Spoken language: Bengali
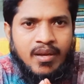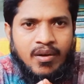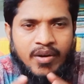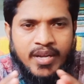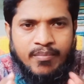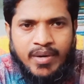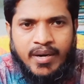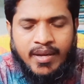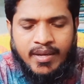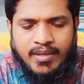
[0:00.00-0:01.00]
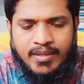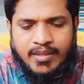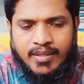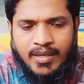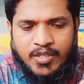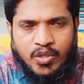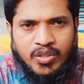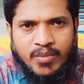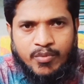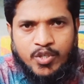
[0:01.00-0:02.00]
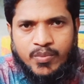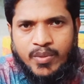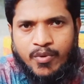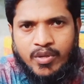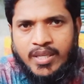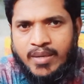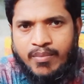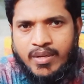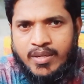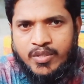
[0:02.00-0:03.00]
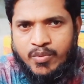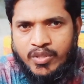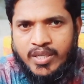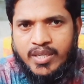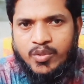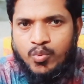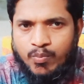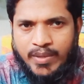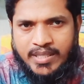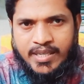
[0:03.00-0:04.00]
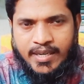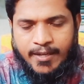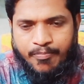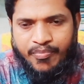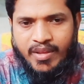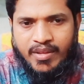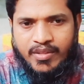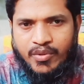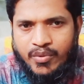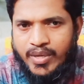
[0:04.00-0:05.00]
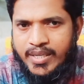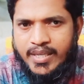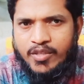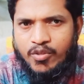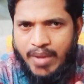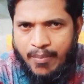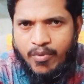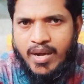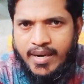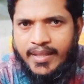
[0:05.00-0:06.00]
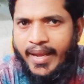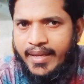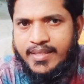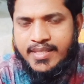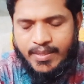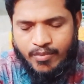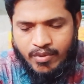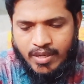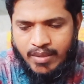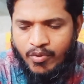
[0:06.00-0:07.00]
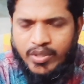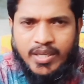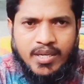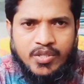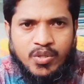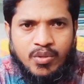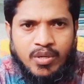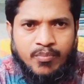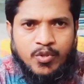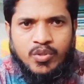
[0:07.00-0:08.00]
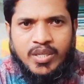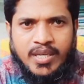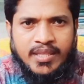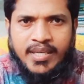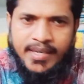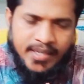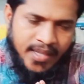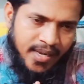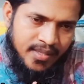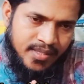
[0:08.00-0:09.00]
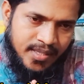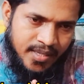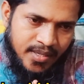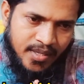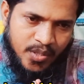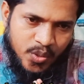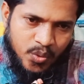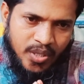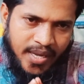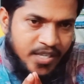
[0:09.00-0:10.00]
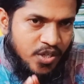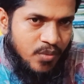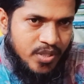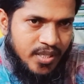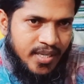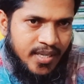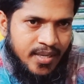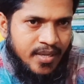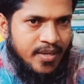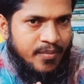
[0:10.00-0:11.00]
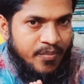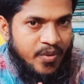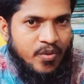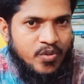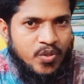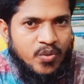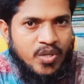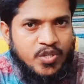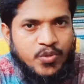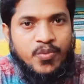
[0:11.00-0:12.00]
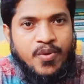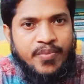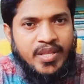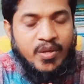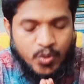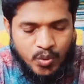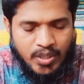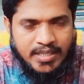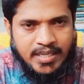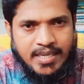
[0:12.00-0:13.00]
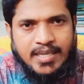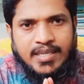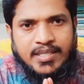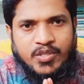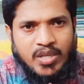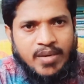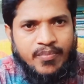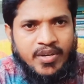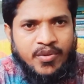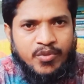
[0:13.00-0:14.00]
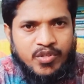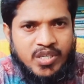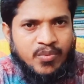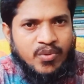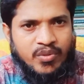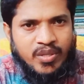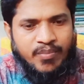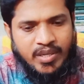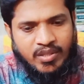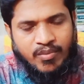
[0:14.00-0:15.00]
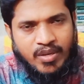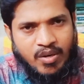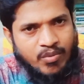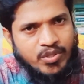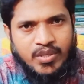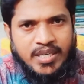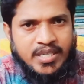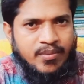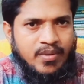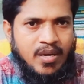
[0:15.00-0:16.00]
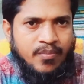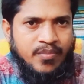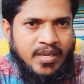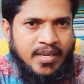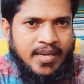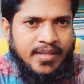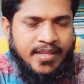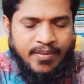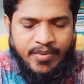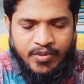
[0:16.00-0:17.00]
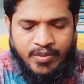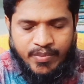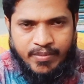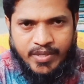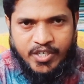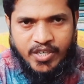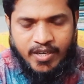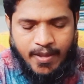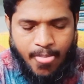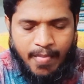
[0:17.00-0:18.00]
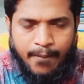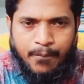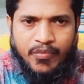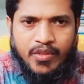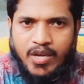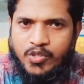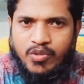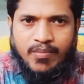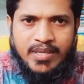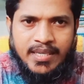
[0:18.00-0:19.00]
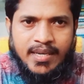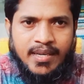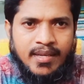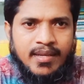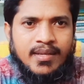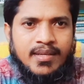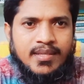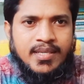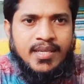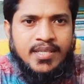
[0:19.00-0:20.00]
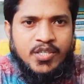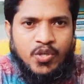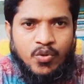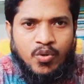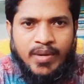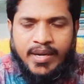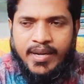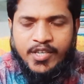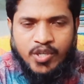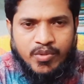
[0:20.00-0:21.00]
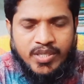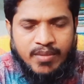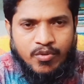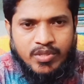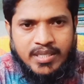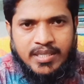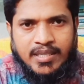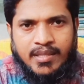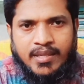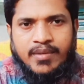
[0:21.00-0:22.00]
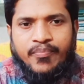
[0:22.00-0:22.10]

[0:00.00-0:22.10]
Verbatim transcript: অনেক মারা তারা সন্তান প্রসবের পর তার সন্তানরা দুধ পাচ্ছে না তো এটা কিন্তু ব্যাপক আকার দেখা দিচ্ছে এবং অধিকাংশ পশুদের ক্ষেত্রে এটা দেখা দিচ্ছে সুতরাং এই সমস্যা থেকে বেরোনোর জন্য কিছু হোমিওপ্যাথিক ওষুধ আছে যদি আপনি নিয়মিত সেবন করতে পারেন তাহলে অবশ্যই এসে আপনি এখান থেকে বেরোতে পারবেন ইনশাআল্লাহ তো আসুন আমরা জেনে নিই যে যে সকল মায়েরা এই সমস্যায় ভুগছেন যে যাদের